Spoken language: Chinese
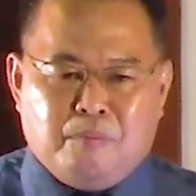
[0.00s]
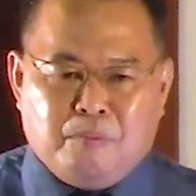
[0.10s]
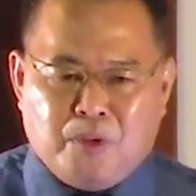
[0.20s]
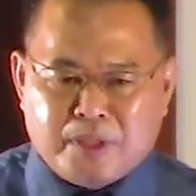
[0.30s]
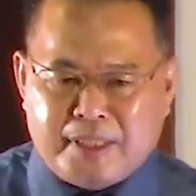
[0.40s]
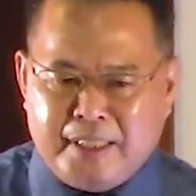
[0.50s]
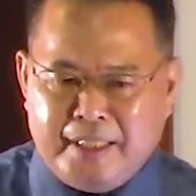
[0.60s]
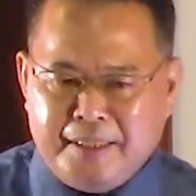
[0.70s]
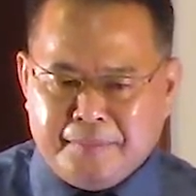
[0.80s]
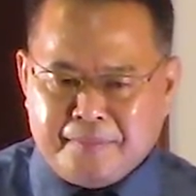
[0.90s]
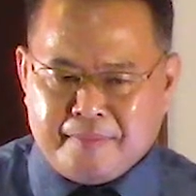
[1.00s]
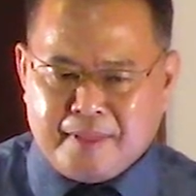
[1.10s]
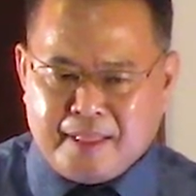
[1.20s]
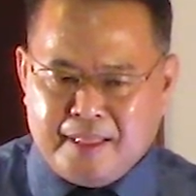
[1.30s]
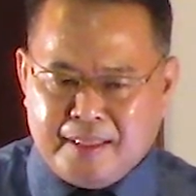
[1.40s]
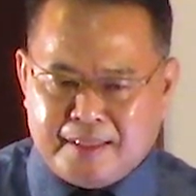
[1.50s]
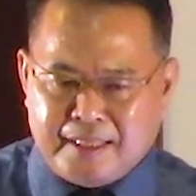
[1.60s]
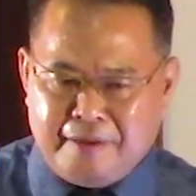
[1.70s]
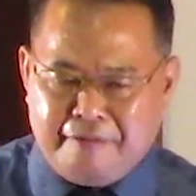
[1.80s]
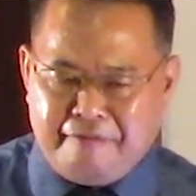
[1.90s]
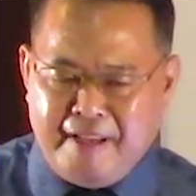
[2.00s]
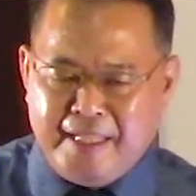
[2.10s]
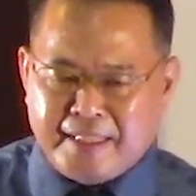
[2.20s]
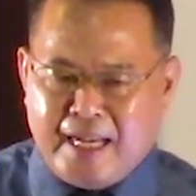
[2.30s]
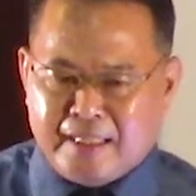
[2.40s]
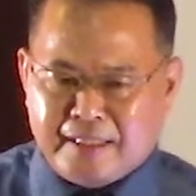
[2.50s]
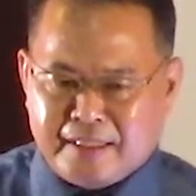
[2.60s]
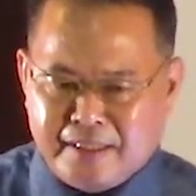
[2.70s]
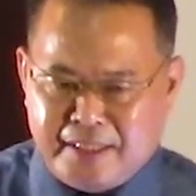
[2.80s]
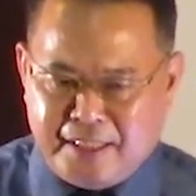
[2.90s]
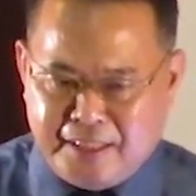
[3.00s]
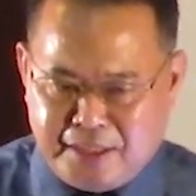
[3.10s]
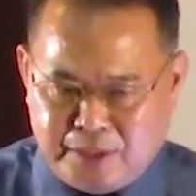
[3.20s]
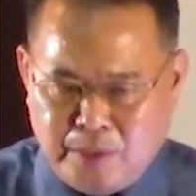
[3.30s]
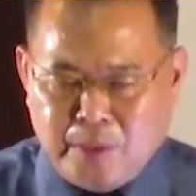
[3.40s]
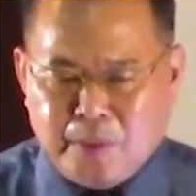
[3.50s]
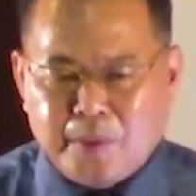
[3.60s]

摩西在非常时期的时候，